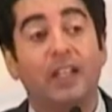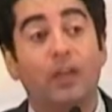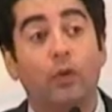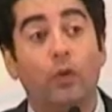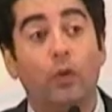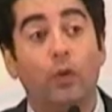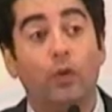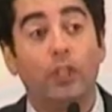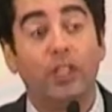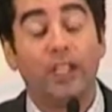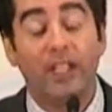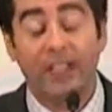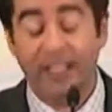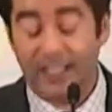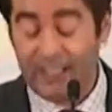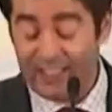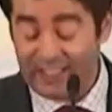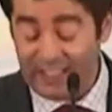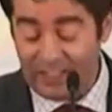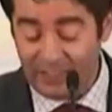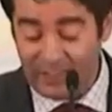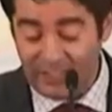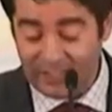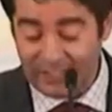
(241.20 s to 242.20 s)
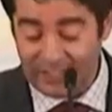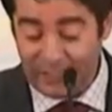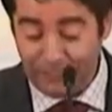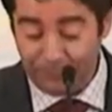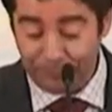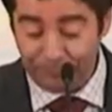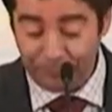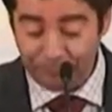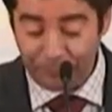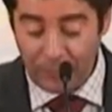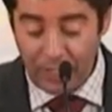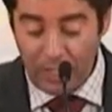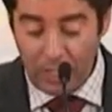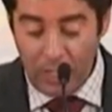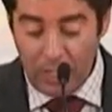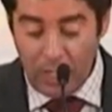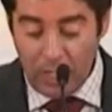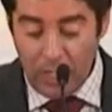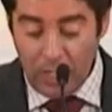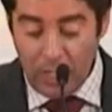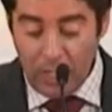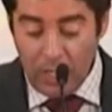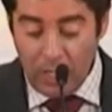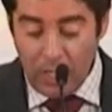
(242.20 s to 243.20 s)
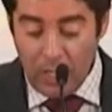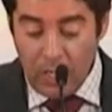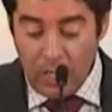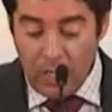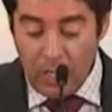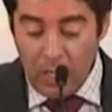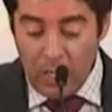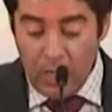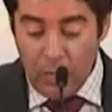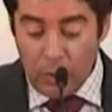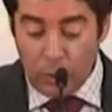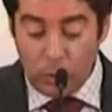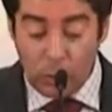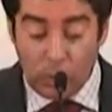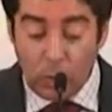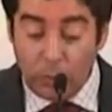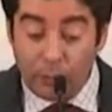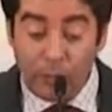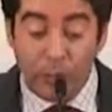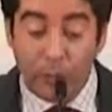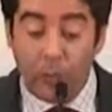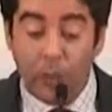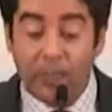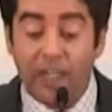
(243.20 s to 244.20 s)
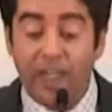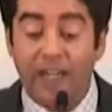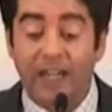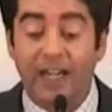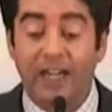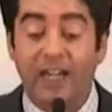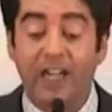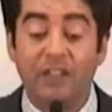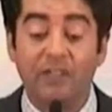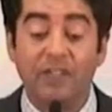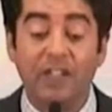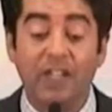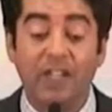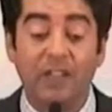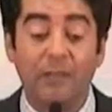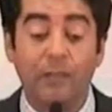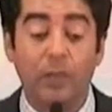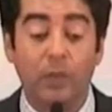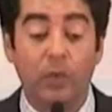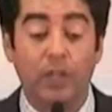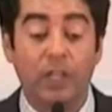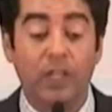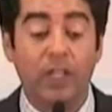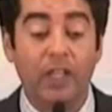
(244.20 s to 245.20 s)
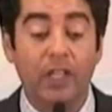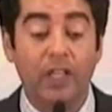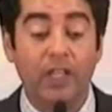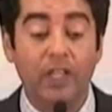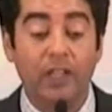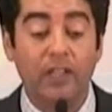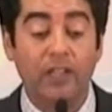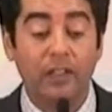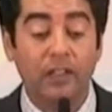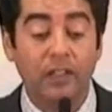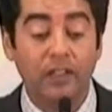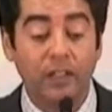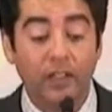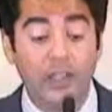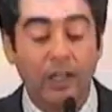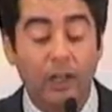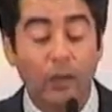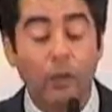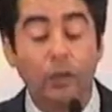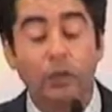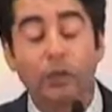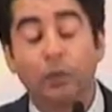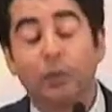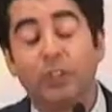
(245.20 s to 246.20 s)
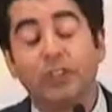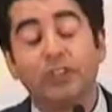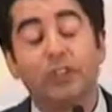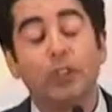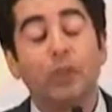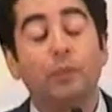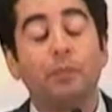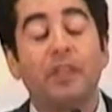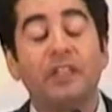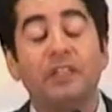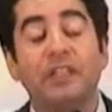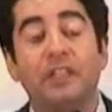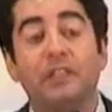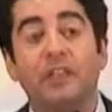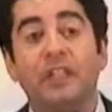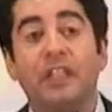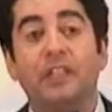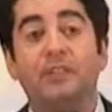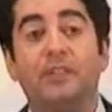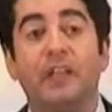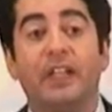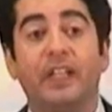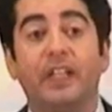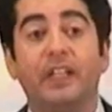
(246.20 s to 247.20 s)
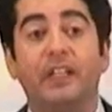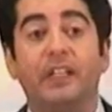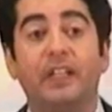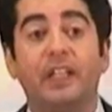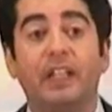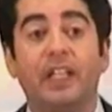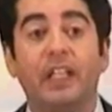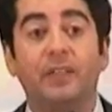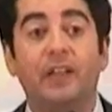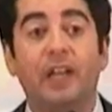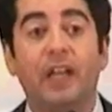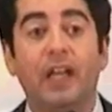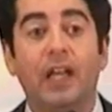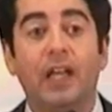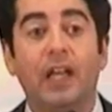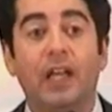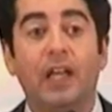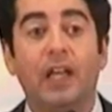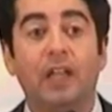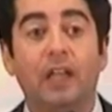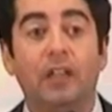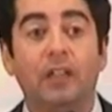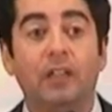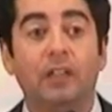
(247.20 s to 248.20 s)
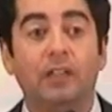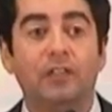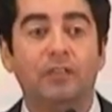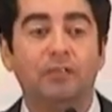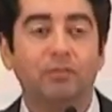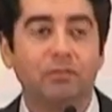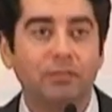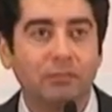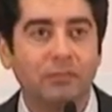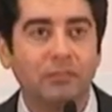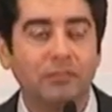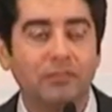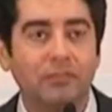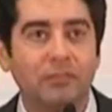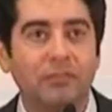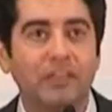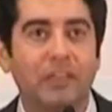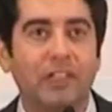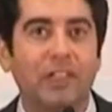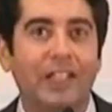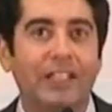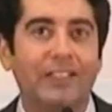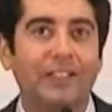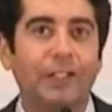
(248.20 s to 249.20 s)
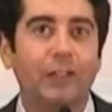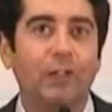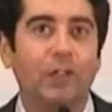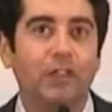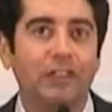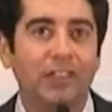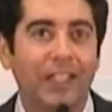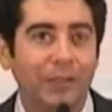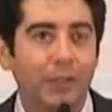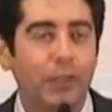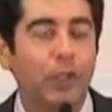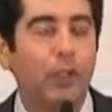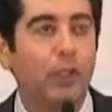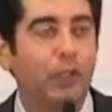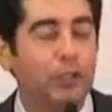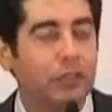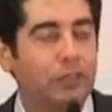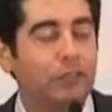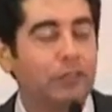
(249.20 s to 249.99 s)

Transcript: hoy en esta mesa. No me voy a alargar más porque eh, a continuación va a intervenir Paquita que va, eh, a decirlo en términos